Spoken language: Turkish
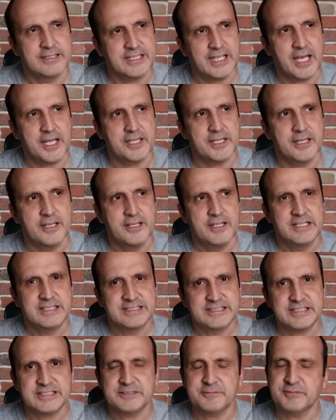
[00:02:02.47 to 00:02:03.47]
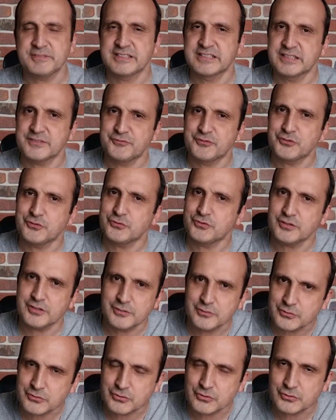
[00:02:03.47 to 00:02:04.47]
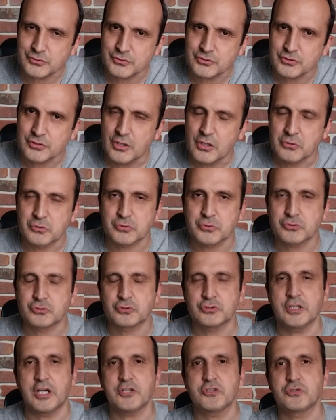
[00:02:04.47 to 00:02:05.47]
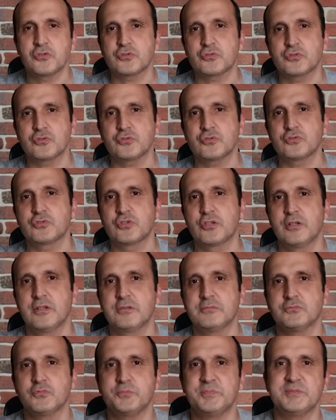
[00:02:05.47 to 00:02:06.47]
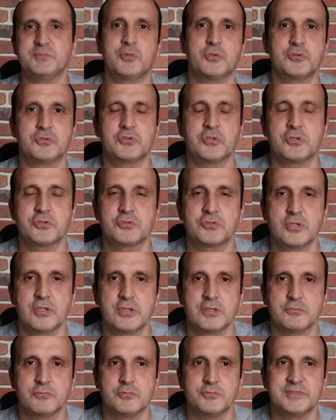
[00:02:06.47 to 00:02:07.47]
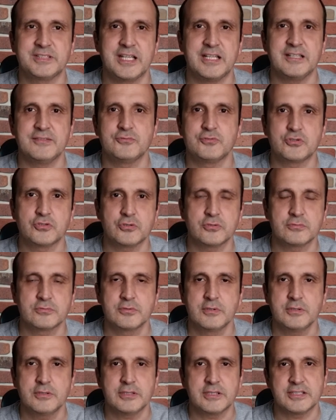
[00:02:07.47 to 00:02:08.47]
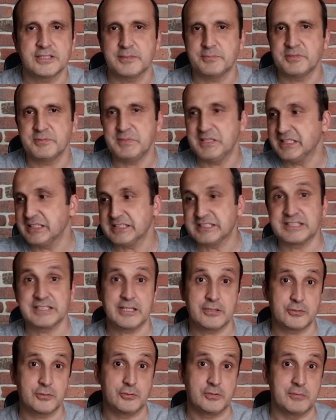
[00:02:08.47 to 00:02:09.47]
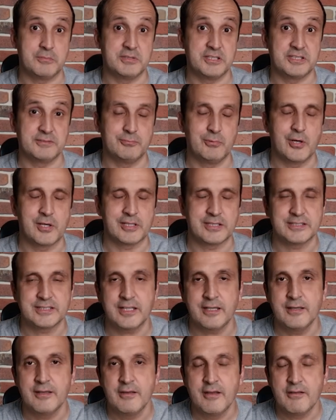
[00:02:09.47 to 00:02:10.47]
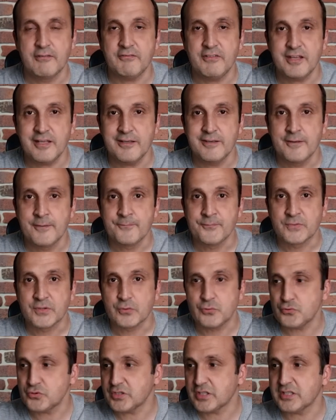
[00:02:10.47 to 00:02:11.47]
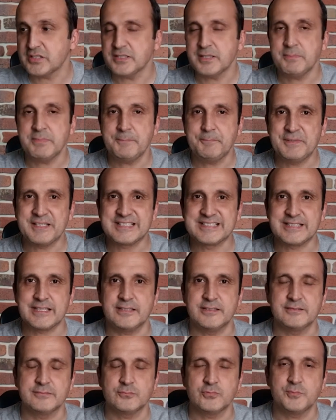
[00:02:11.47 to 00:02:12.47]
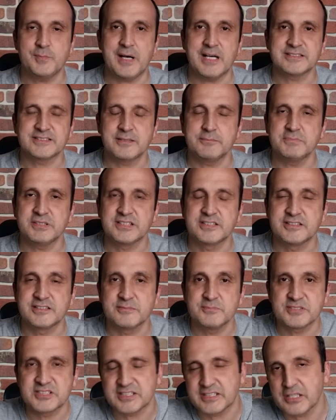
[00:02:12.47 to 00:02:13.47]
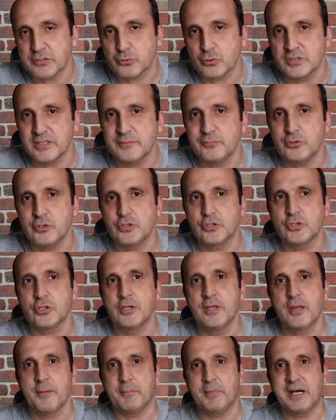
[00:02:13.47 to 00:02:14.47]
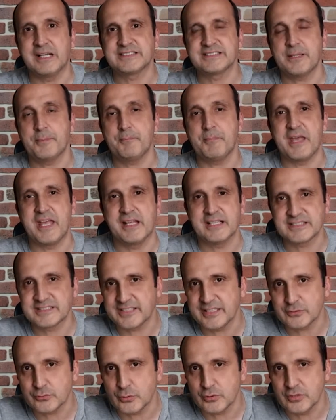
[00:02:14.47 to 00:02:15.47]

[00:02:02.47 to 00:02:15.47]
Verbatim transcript: Yani siz bir sıfır ürün alıyorsunuz, kutusunu açıyorsunuz. Bu bir monitör, bu bir televizyon, ya da bir bilgisayar da olabilir bu arada ve üzerinde bir pikselin bu bazen bir kırmızı renk olabiliyor, bazen beyaz renk